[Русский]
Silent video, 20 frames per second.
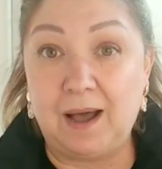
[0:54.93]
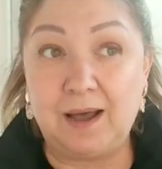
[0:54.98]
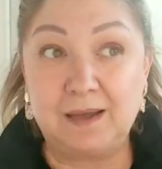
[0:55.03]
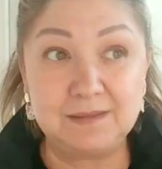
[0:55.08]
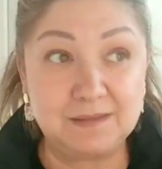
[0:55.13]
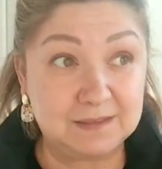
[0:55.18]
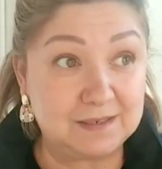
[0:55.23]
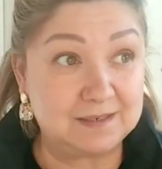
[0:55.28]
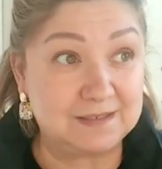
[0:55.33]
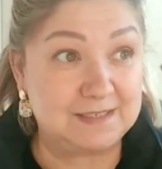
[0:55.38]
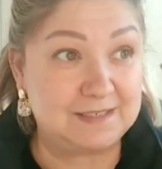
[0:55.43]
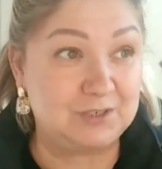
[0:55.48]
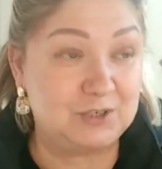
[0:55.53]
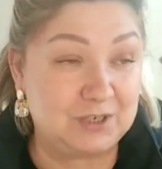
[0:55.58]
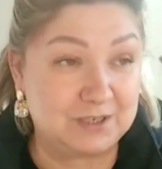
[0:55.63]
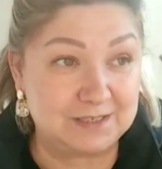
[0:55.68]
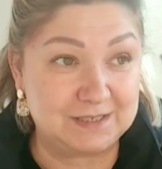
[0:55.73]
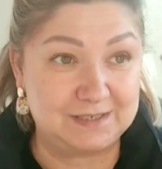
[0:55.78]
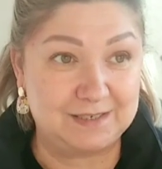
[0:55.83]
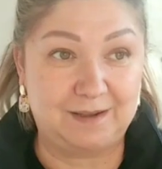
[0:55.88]
А так как
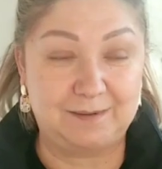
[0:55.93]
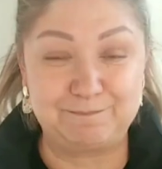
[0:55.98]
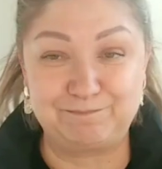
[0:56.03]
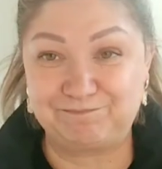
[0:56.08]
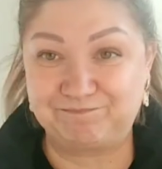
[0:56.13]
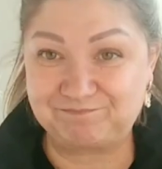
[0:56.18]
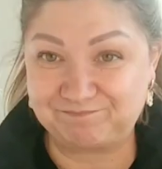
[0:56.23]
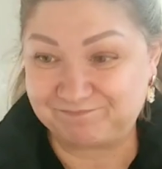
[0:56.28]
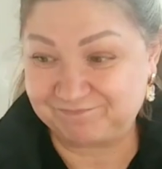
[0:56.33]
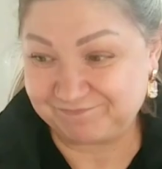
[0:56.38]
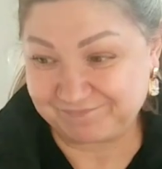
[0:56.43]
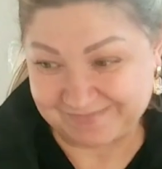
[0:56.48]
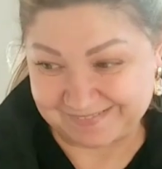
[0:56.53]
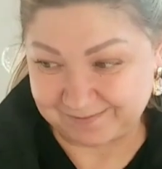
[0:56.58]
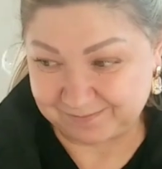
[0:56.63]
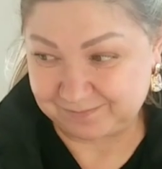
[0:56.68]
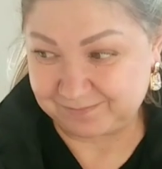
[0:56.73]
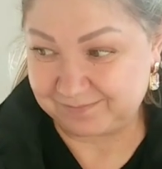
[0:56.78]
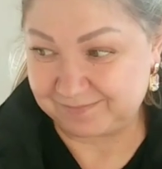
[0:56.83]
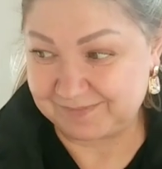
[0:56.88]
сейчас я
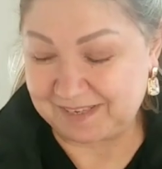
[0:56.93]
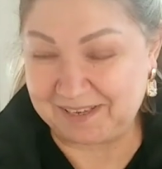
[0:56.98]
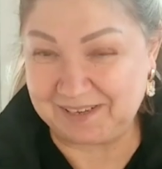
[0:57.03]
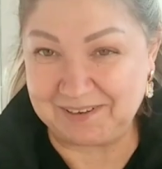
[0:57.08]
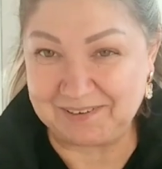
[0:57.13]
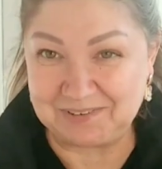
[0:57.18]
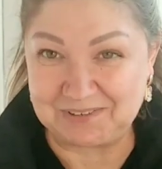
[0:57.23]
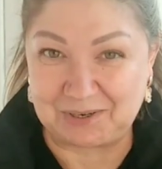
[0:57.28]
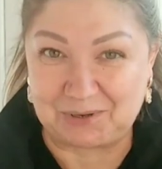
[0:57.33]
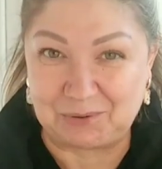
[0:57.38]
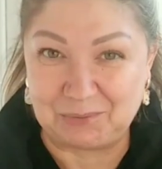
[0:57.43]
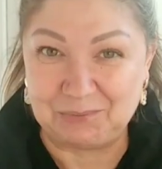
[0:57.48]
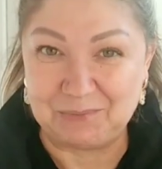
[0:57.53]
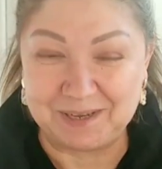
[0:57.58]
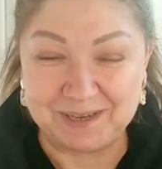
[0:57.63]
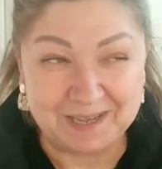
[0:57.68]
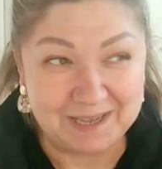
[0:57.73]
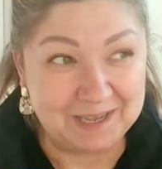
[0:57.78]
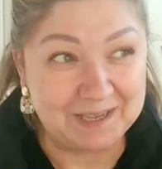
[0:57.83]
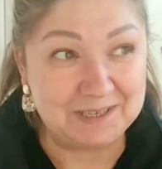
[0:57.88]
в таком
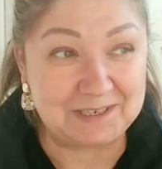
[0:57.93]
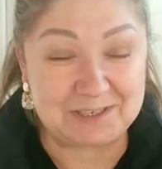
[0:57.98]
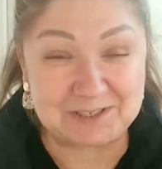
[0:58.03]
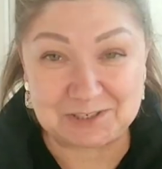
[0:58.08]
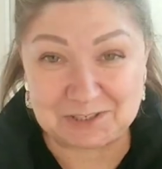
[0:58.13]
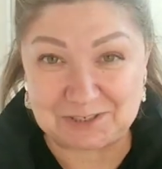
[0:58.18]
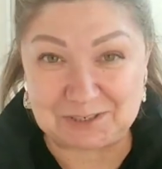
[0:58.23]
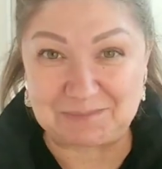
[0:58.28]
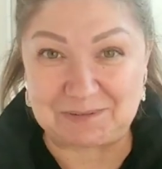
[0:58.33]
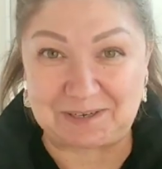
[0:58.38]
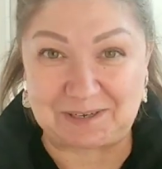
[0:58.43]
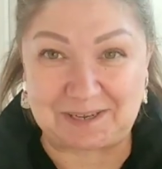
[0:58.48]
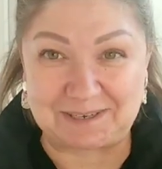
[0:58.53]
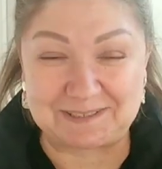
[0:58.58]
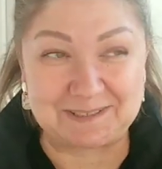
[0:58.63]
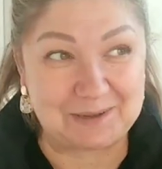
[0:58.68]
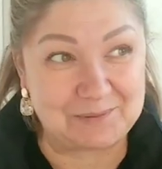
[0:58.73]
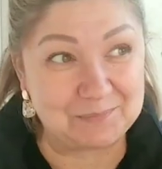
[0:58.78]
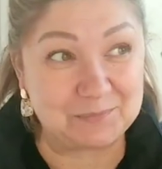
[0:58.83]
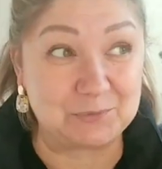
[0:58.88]
режиме,
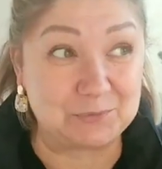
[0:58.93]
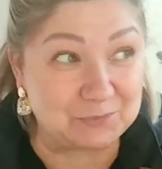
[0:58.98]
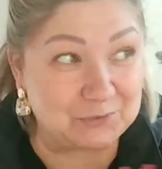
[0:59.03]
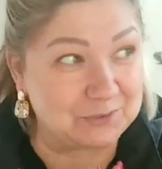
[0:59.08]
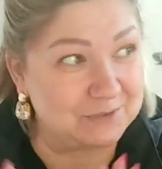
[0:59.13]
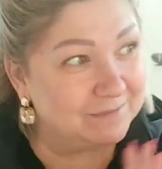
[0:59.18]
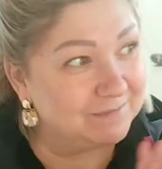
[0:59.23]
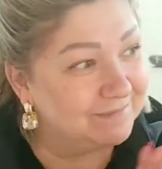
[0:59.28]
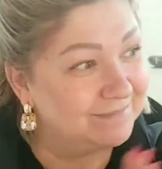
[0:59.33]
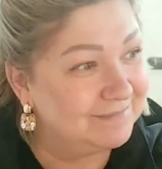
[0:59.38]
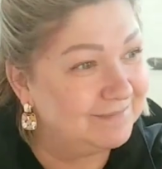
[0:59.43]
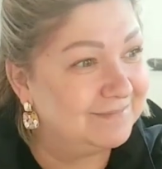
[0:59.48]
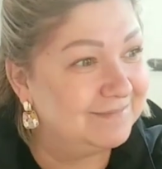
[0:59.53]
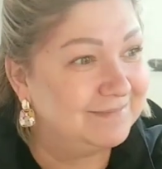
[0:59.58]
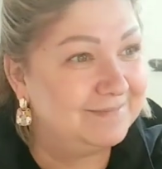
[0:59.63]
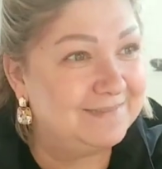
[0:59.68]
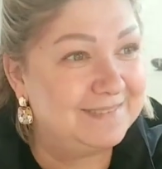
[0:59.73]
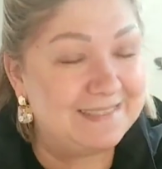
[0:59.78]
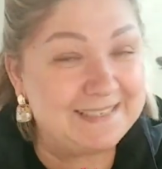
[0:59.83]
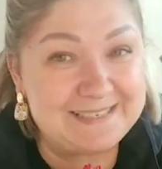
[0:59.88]
когда ну,
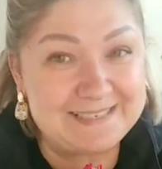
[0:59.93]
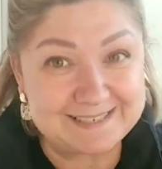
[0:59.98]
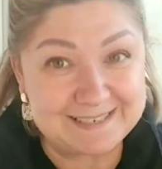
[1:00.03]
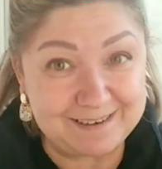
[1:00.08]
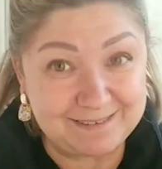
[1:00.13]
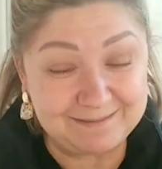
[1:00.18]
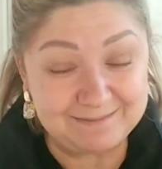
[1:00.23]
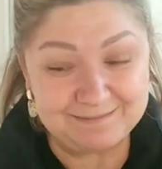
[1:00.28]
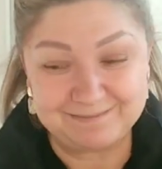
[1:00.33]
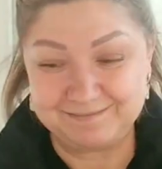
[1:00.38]
нельзя,